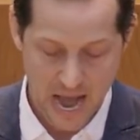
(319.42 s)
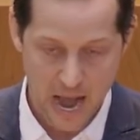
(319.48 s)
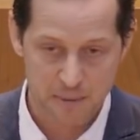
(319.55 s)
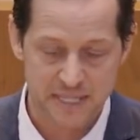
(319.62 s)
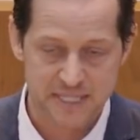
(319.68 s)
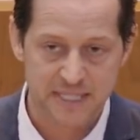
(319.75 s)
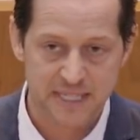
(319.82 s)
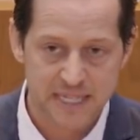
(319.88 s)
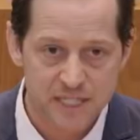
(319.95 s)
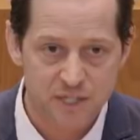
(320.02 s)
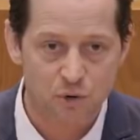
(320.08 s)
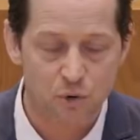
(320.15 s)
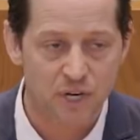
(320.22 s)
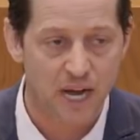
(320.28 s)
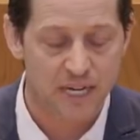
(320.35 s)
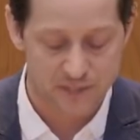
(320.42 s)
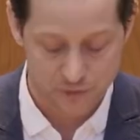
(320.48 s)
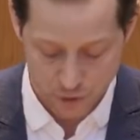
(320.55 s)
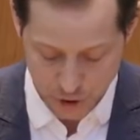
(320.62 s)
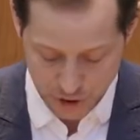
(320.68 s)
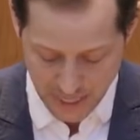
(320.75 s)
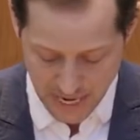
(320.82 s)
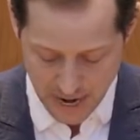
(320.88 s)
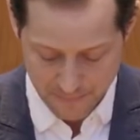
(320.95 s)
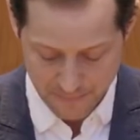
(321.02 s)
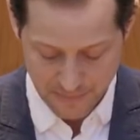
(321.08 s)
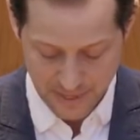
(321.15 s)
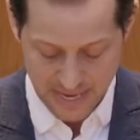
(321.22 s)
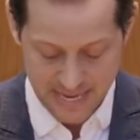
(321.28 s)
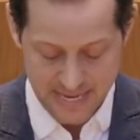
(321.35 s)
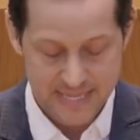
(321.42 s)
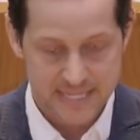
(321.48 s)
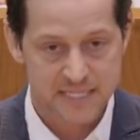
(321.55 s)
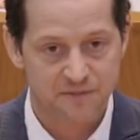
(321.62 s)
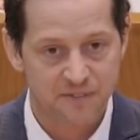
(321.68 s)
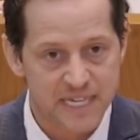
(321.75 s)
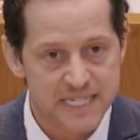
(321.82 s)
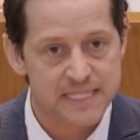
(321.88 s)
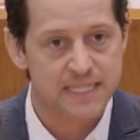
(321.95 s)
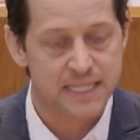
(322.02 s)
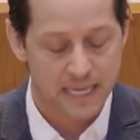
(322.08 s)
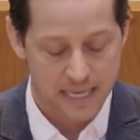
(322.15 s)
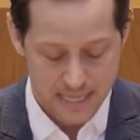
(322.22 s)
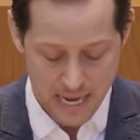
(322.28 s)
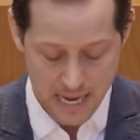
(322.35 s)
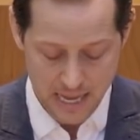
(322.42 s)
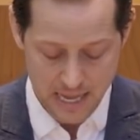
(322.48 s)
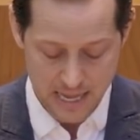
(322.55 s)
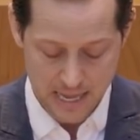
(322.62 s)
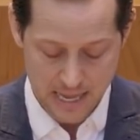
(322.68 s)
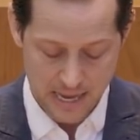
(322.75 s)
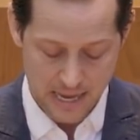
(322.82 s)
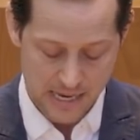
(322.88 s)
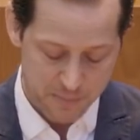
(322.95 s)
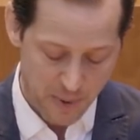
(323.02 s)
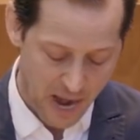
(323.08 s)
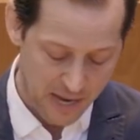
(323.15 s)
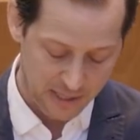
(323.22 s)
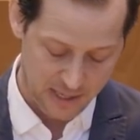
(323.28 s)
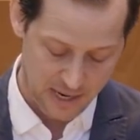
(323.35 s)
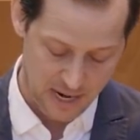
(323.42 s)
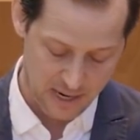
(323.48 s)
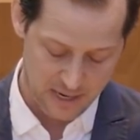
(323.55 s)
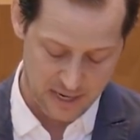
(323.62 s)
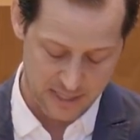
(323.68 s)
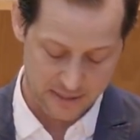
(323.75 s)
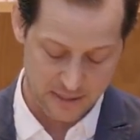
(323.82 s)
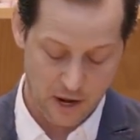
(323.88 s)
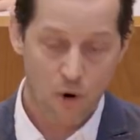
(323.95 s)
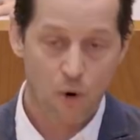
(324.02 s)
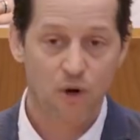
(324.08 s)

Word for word: Aber das Risiko daran zu sterben ist wesentlich geringer als bei anderen Krankheiten.